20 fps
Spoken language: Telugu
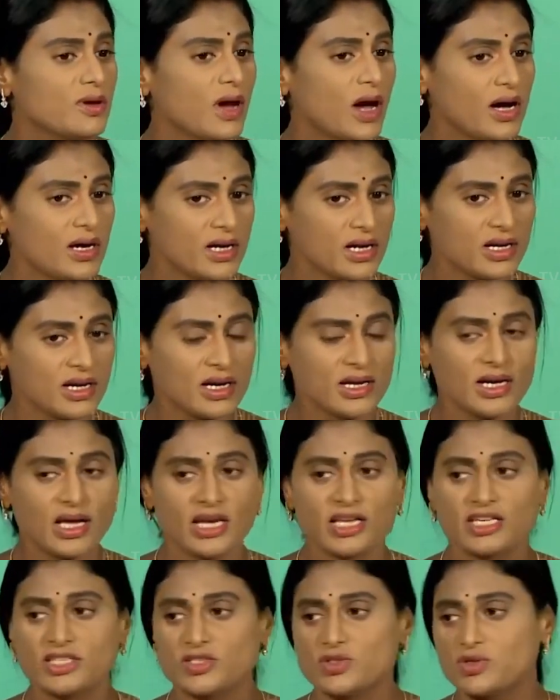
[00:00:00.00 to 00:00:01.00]
ఆటంకం
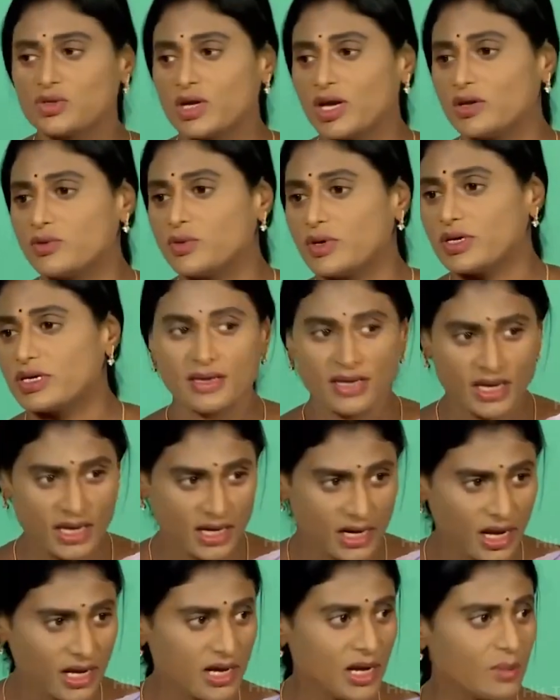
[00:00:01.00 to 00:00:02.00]
కలిగిస్తున్నాను అని
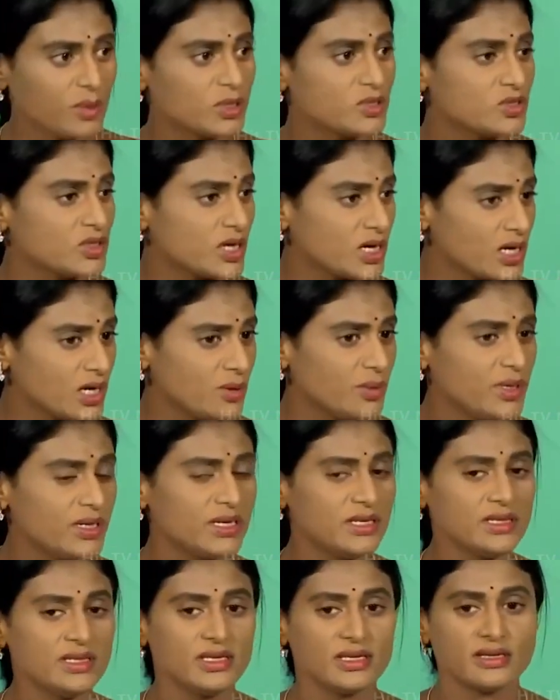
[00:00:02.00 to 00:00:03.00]
నేనా నా బస్సు
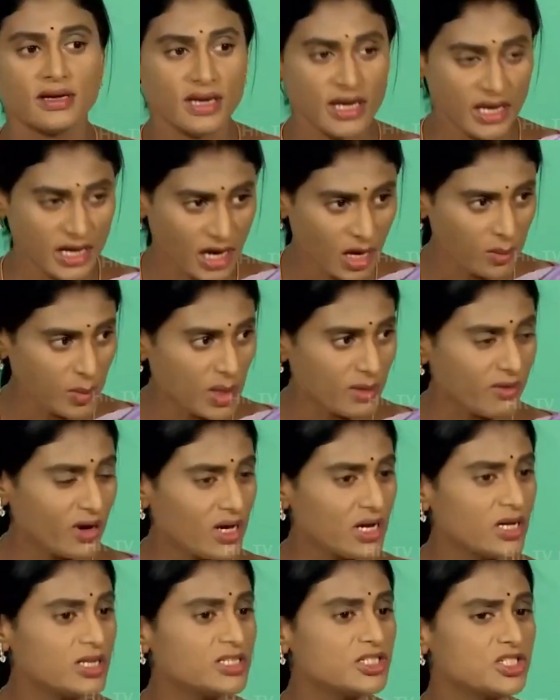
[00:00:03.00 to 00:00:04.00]
తగలబెట్టింది నేనా మా
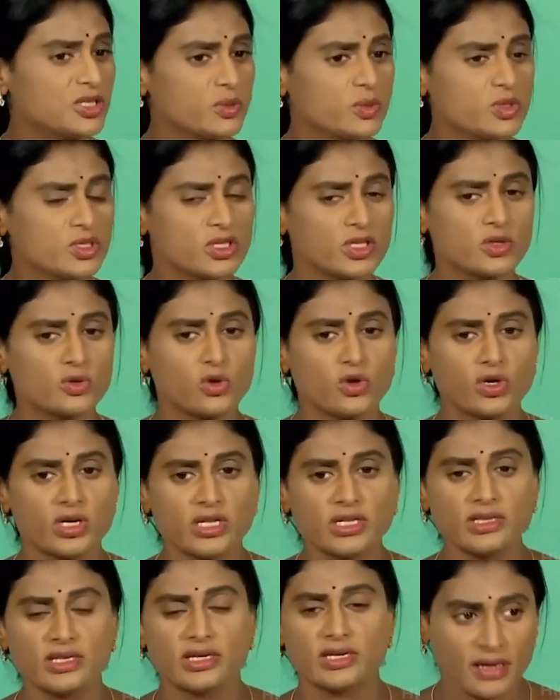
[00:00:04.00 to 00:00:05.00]
వాళ్ళని ఇష్టం వచ్చినట్టు
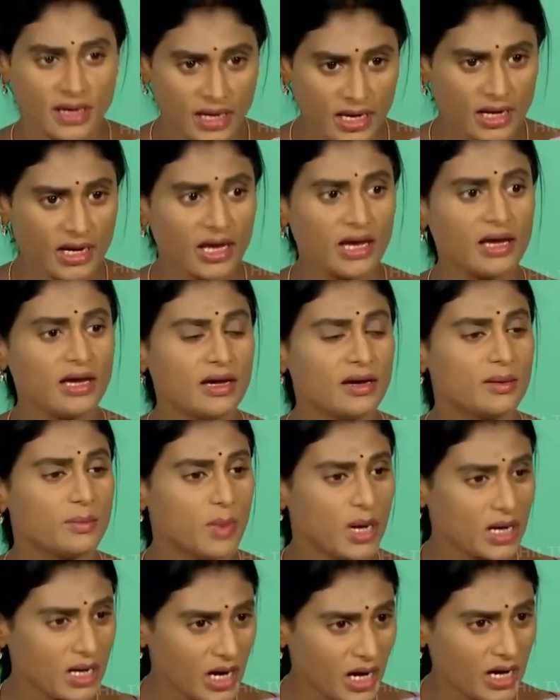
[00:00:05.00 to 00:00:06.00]
కొట్టింది నేనా
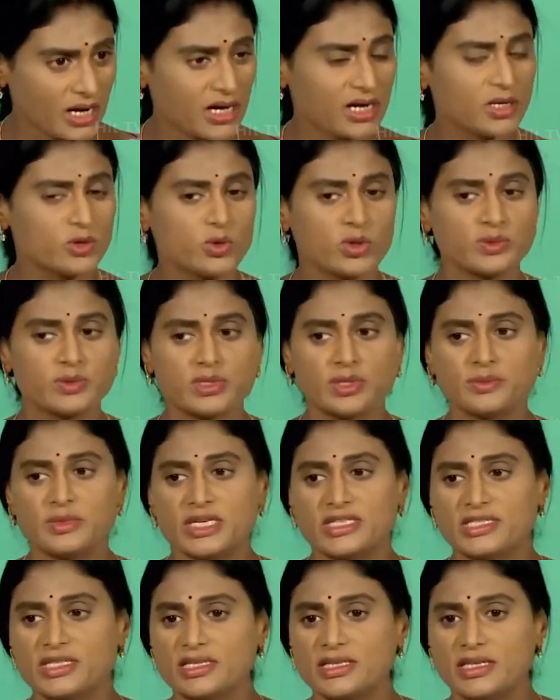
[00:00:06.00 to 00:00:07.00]
మా కార్లను ధ్వంసం
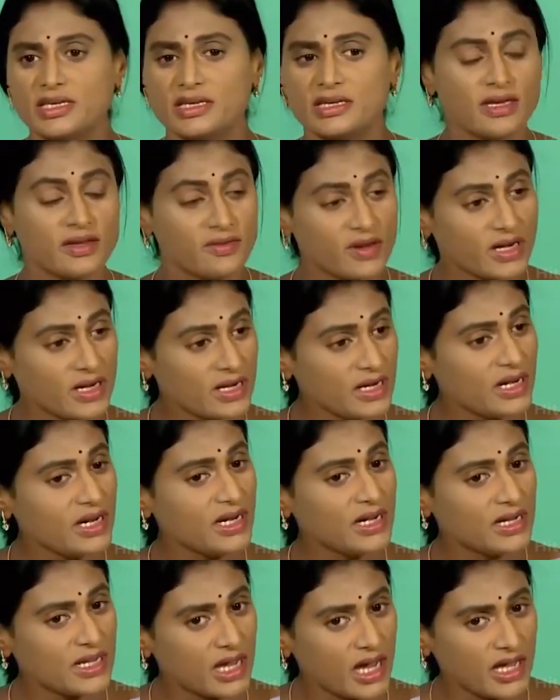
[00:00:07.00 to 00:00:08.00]
చేసింది ఇవన్నీ
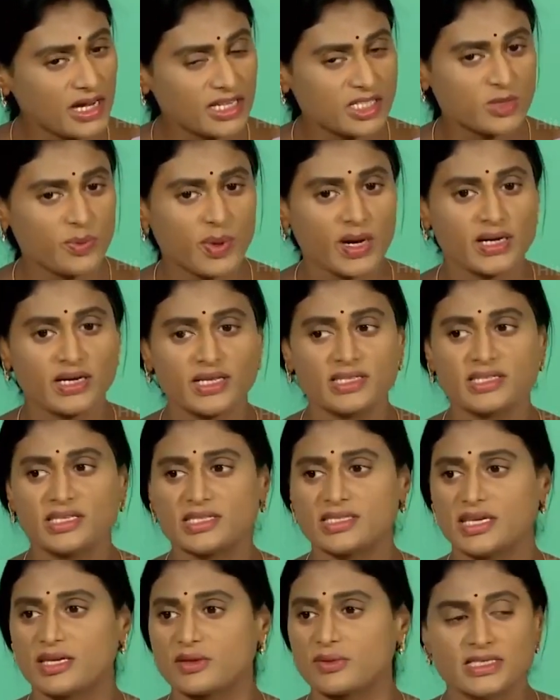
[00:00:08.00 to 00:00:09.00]
టిఆర్ఎస్ పార్టీ
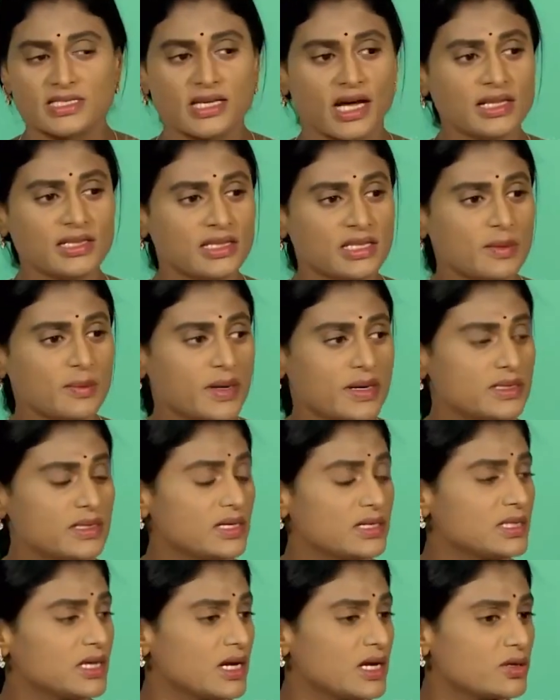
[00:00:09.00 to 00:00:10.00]
చేశారు శాంతి
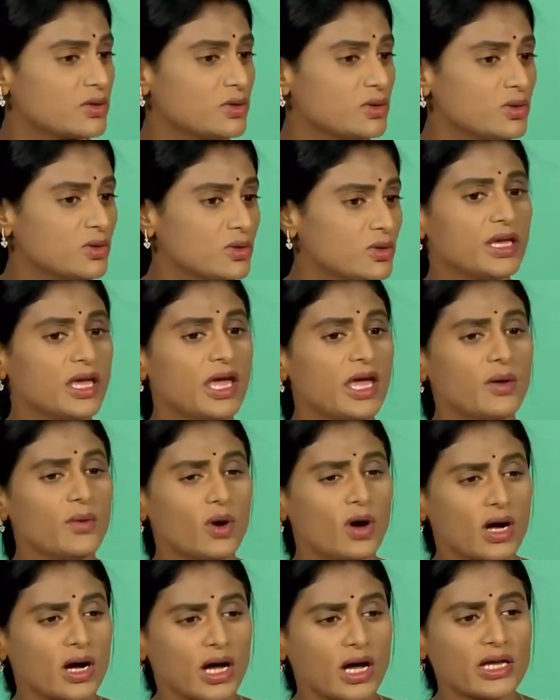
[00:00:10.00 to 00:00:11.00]
భద్రతలకు ఏ
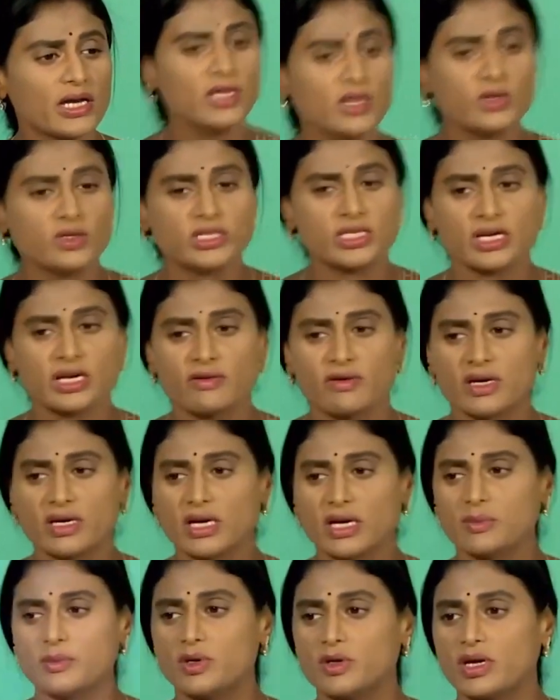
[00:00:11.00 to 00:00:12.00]
ఒక్క
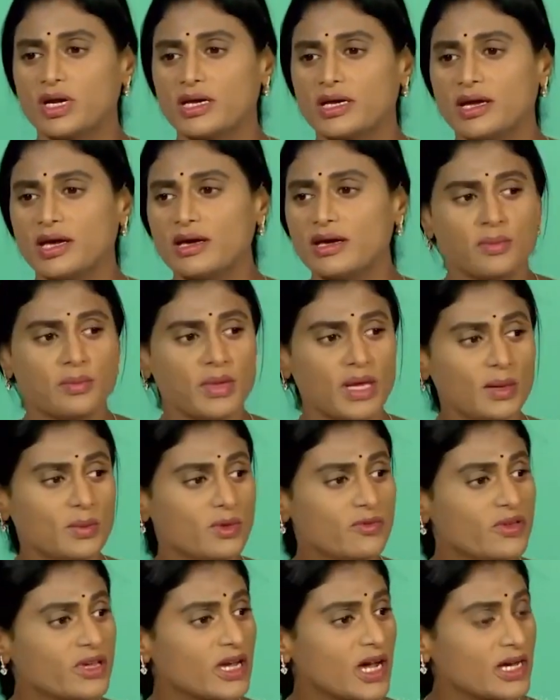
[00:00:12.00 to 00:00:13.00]
నియోజకవర్గంలోనైనా మేము
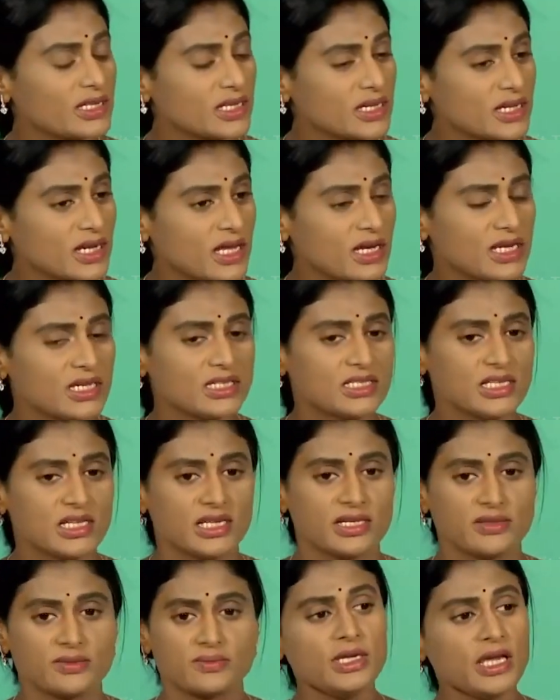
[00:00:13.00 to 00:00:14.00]
విఘాతం
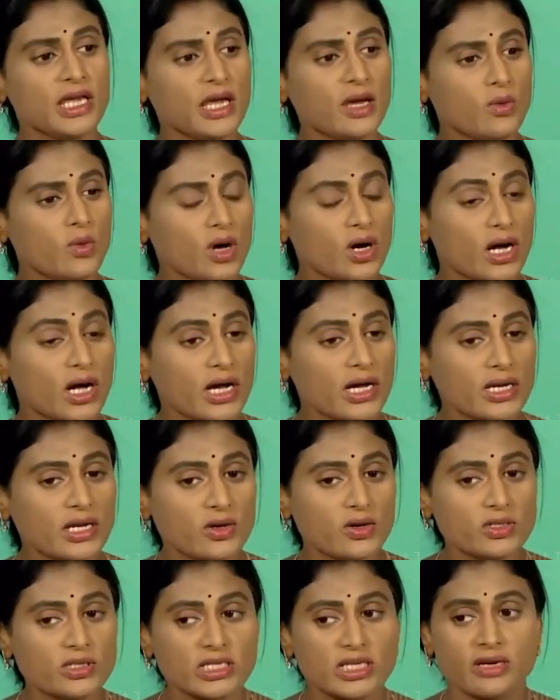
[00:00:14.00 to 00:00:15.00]
కలిగించలేదు ఏ ఒక్క
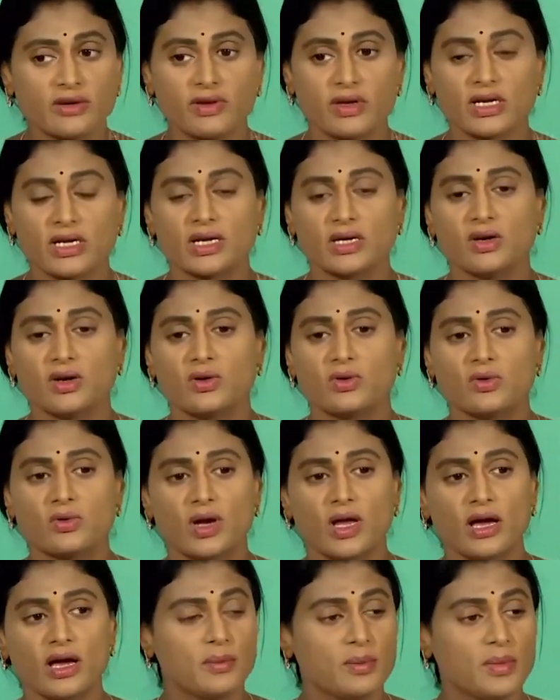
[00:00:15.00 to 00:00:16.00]
నియోజకవర్గంలో కూడా